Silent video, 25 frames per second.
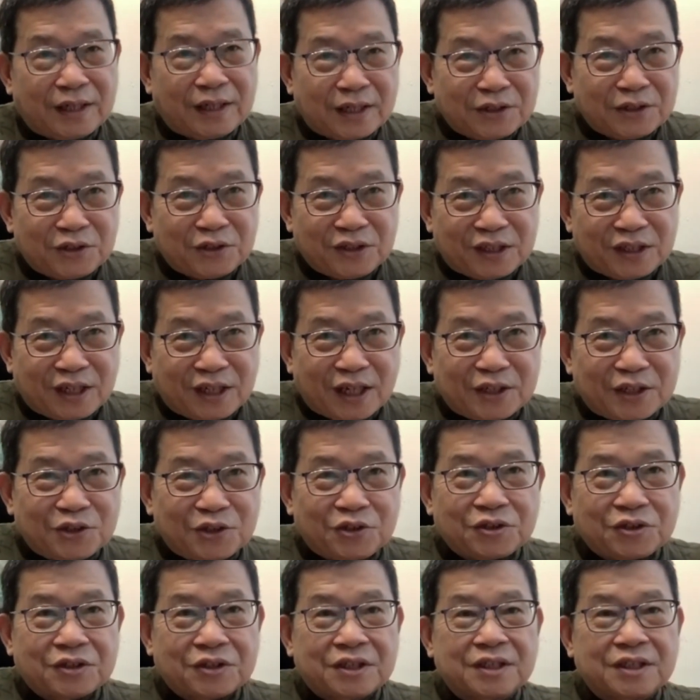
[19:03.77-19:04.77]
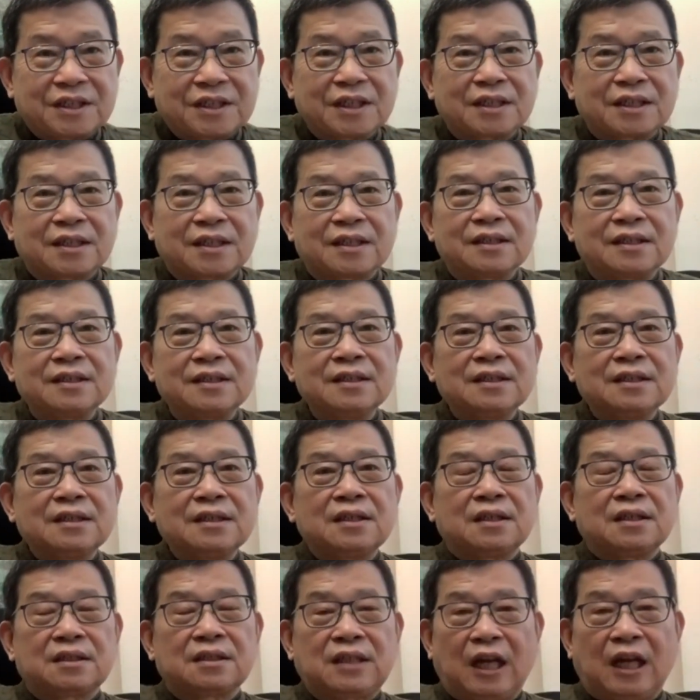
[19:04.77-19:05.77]
连连续执政，
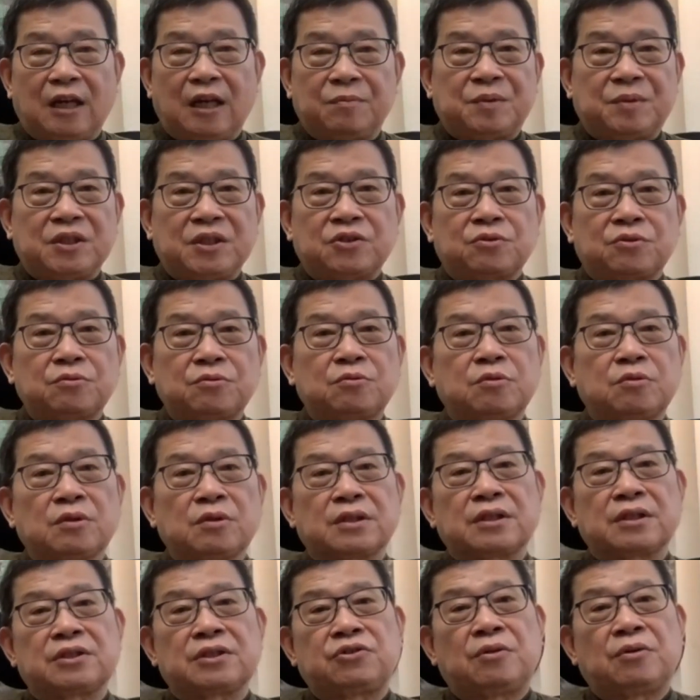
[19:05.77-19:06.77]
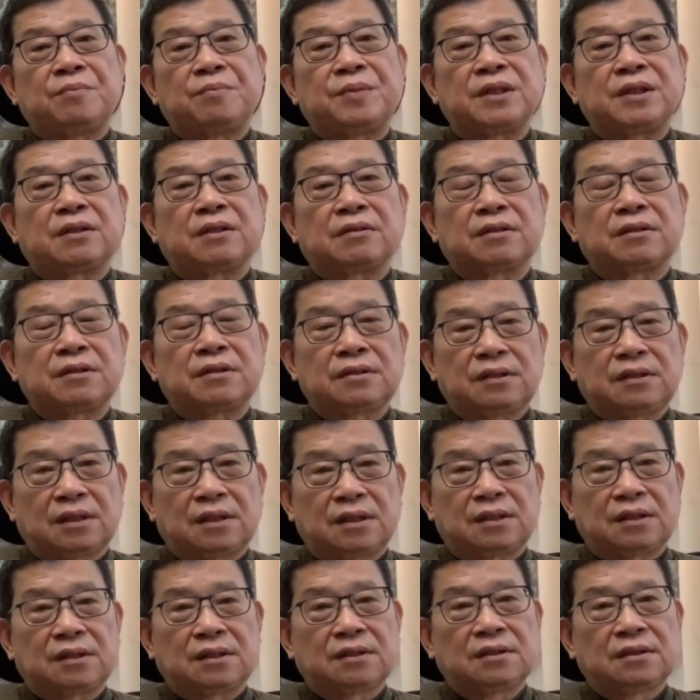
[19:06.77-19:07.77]
大笔数获得选票，
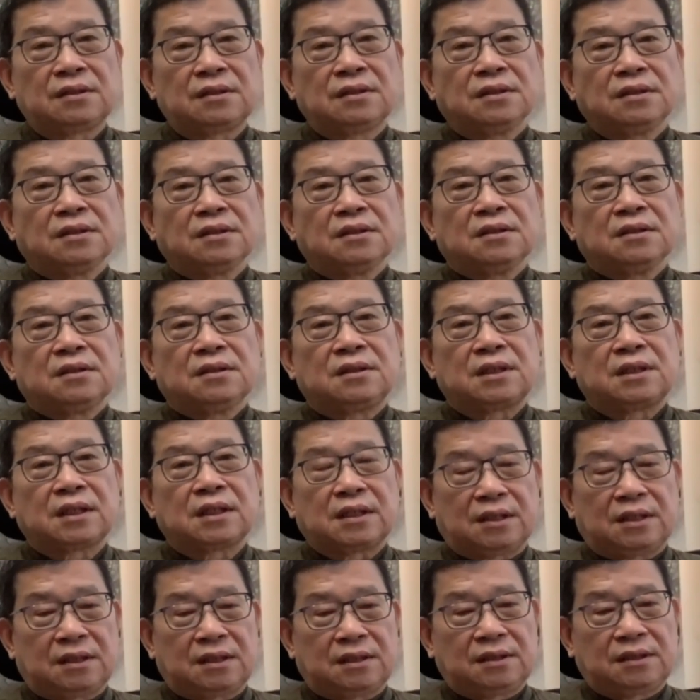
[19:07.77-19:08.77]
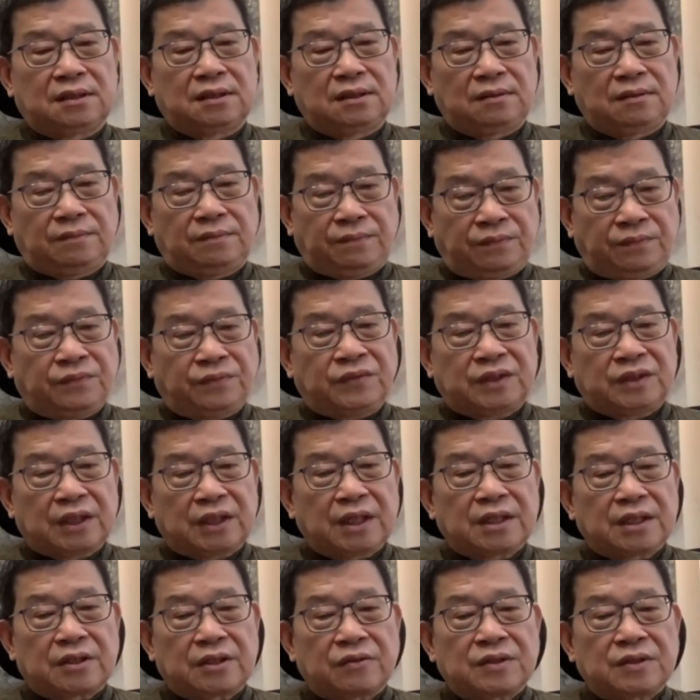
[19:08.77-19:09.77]
对这个这
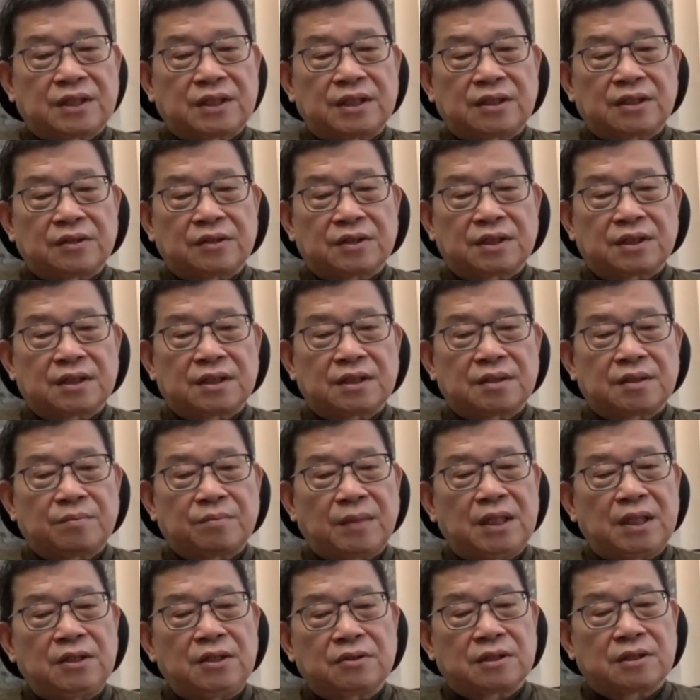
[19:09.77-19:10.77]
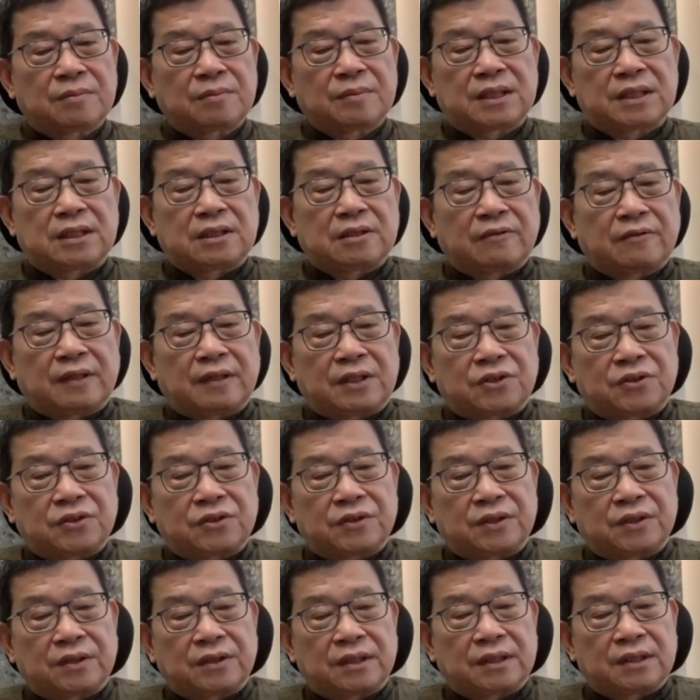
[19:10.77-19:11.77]
个东西都是没有什么示范
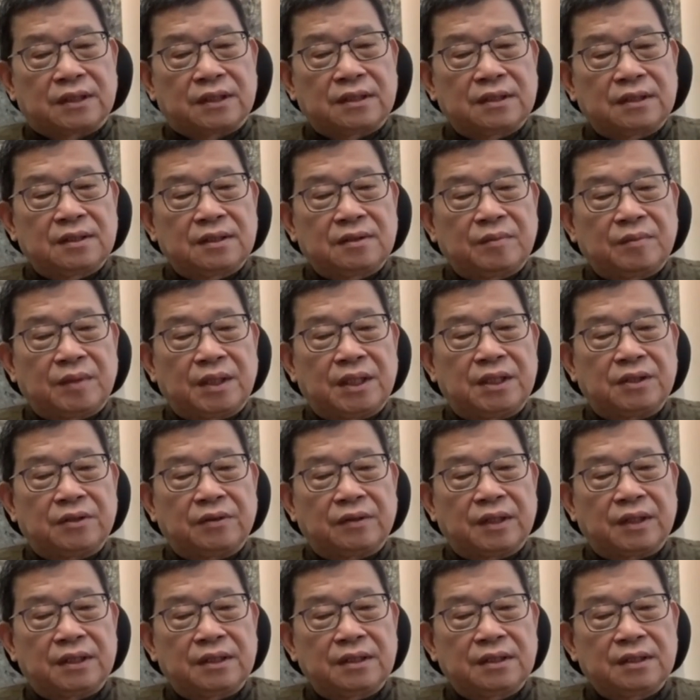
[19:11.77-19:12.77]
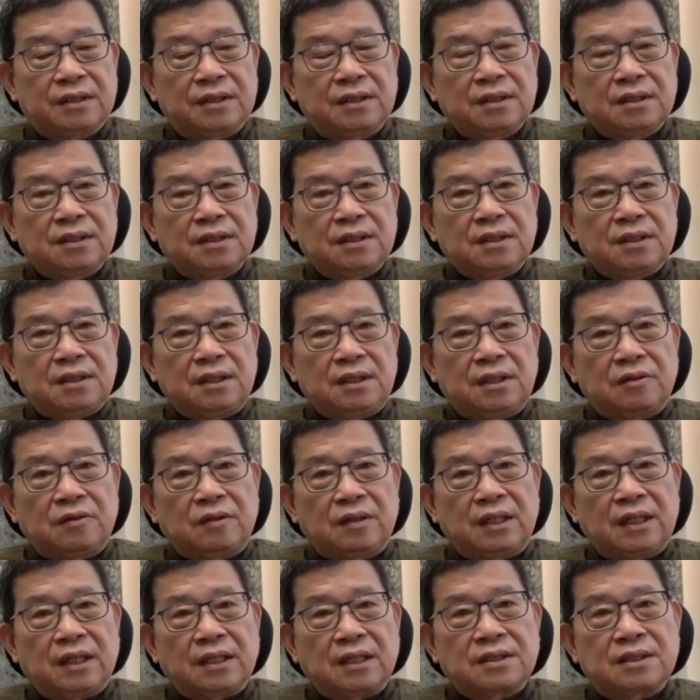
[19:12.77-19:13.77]
作用，没有了。一
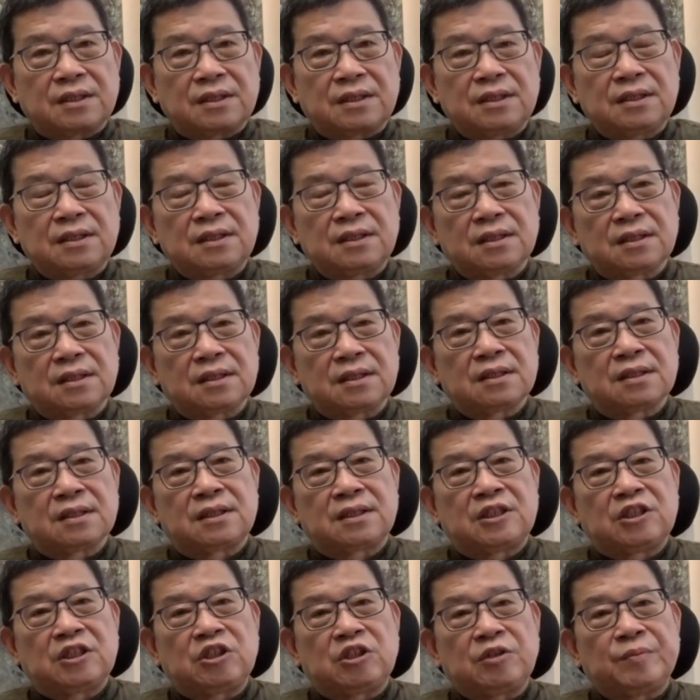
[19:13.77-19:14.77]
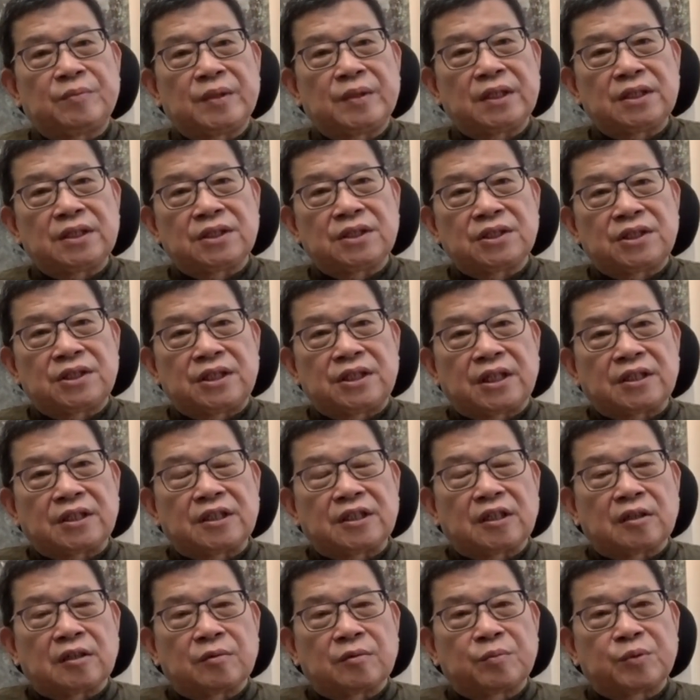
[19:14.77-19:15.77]
国两制，习近平一直强
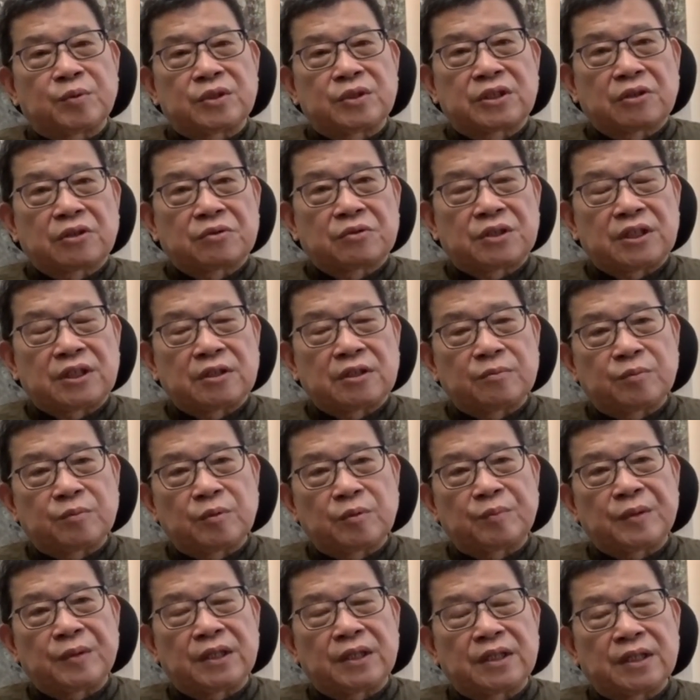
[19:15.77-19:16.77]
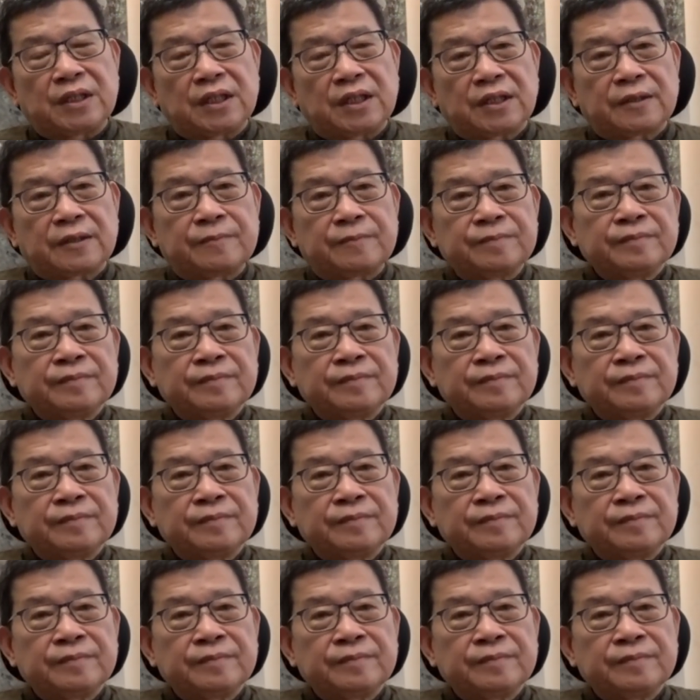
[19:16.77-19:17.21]
调不走形不变样，